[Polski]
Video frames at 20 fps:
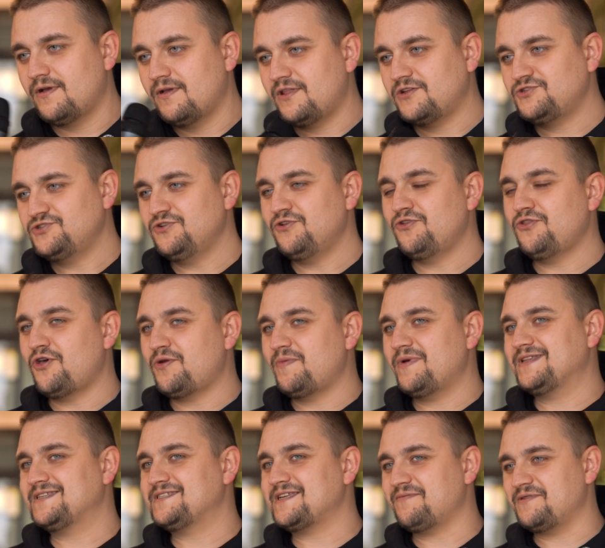Znaczy, no
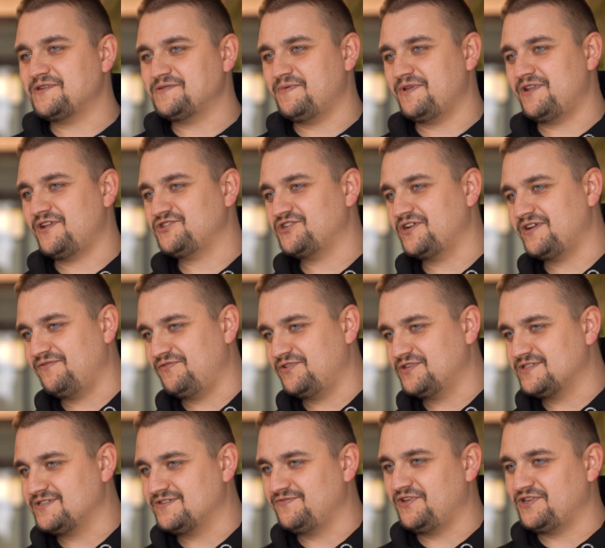Norbert sam jest menedżerem,
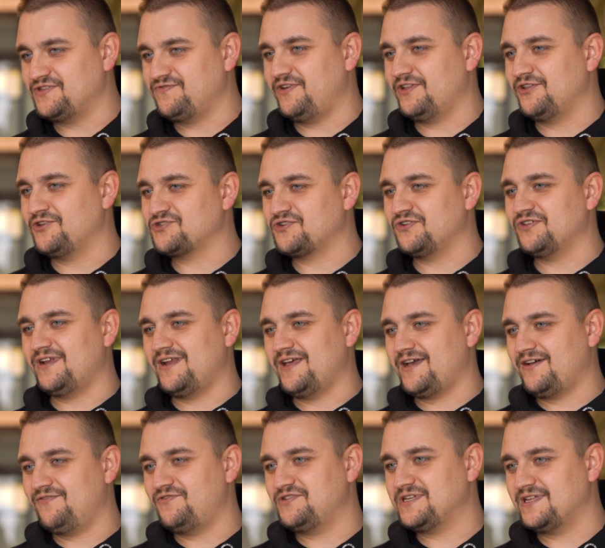więc, więc wie doskonale,
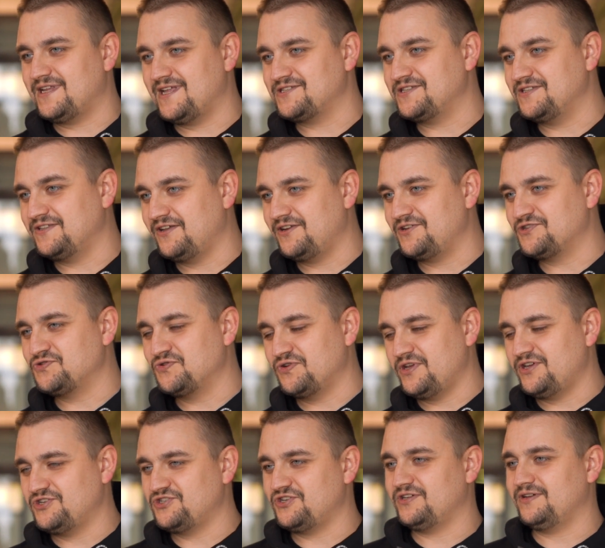jaka wizja nas
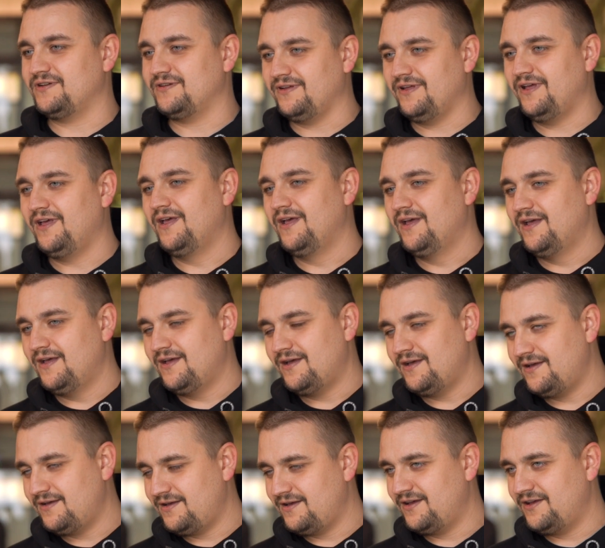interesuje i że
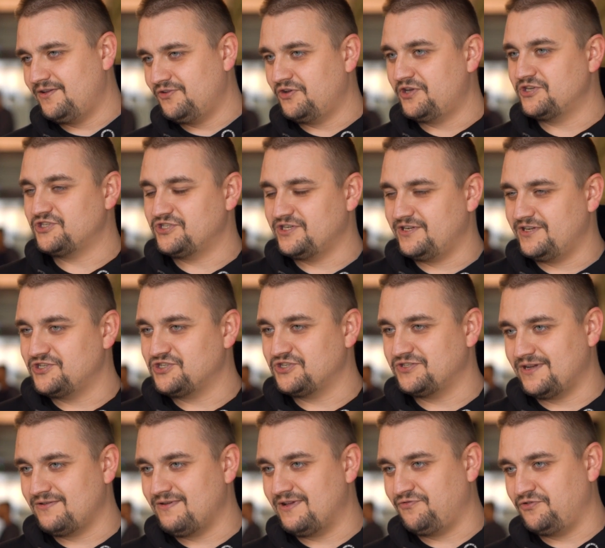e, no jeszcze, jeszcze
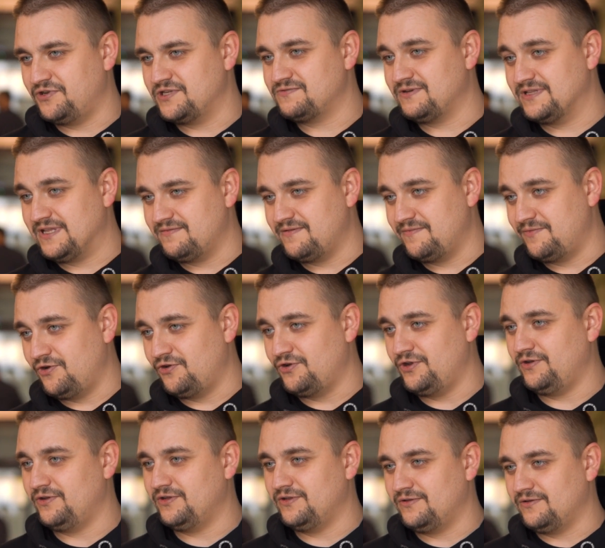tak łatwo nie składamy
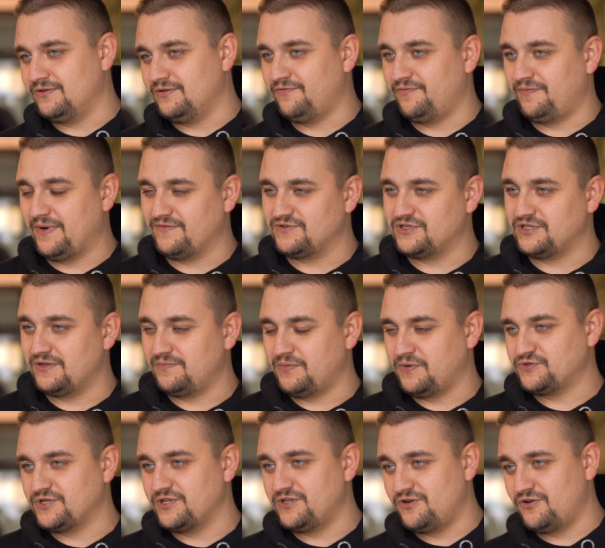broni. Wprawdzie ten
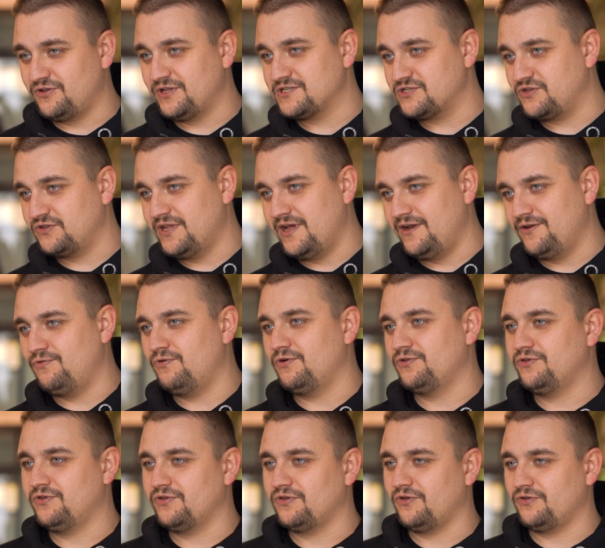poprzedni rok nas oddalił
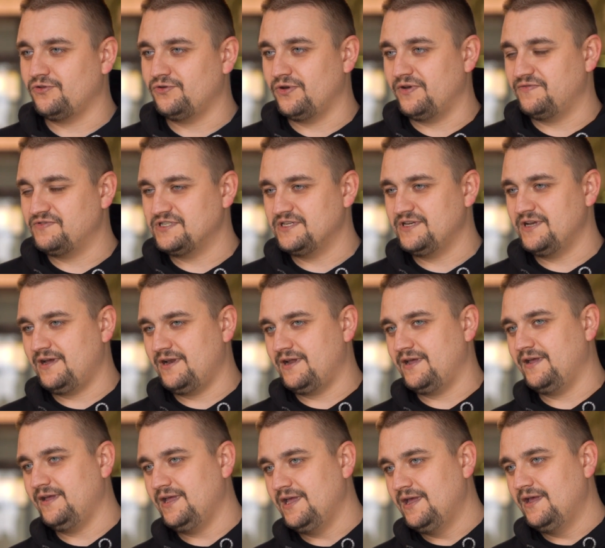od, od UFC,
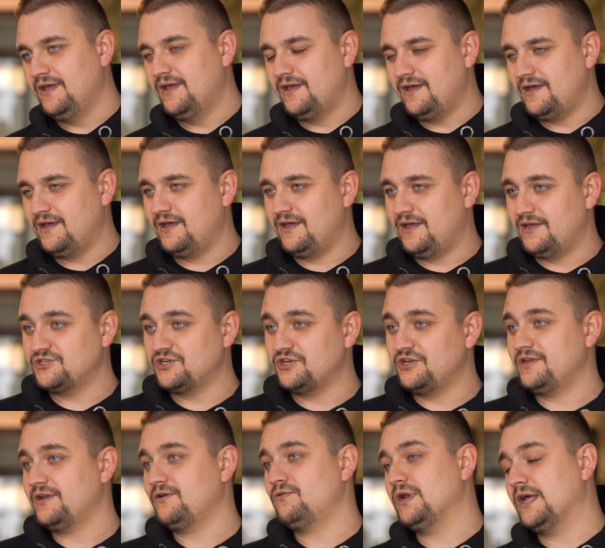ale e,
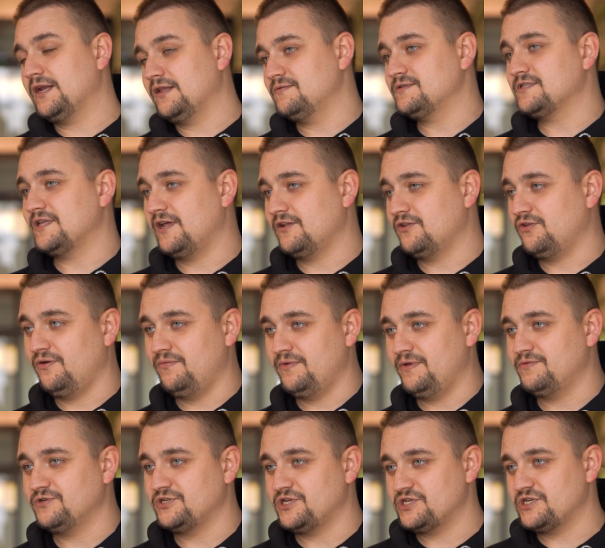dzięki regularnym startom
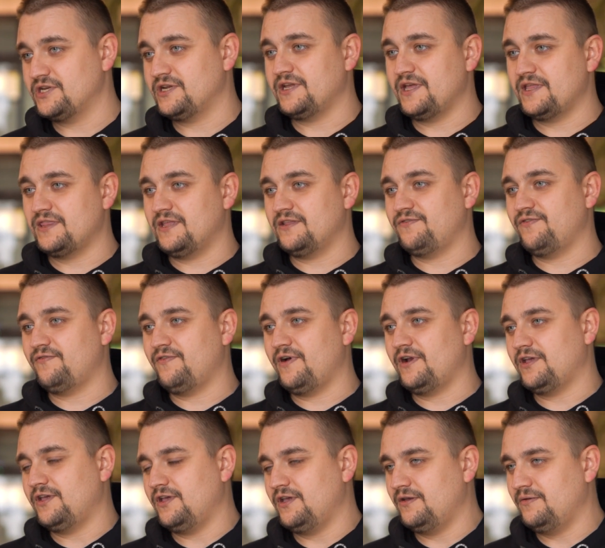i myślę, że jedna, dwie
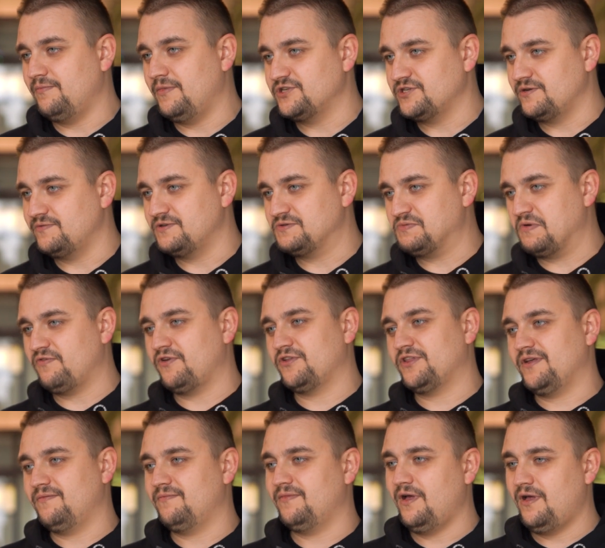walki i będziemy z
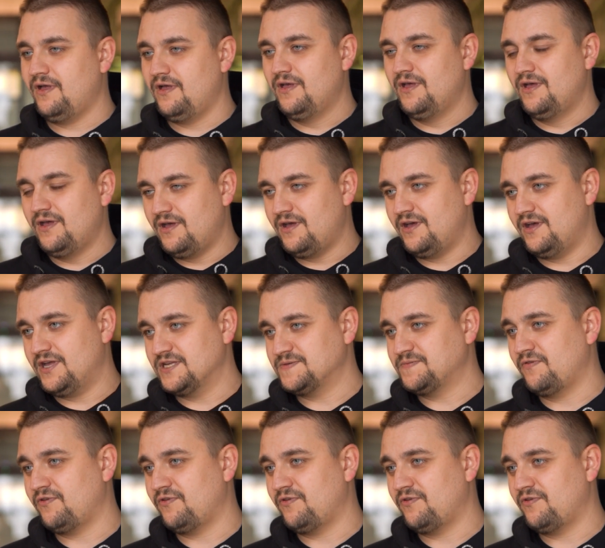powrotem, e, z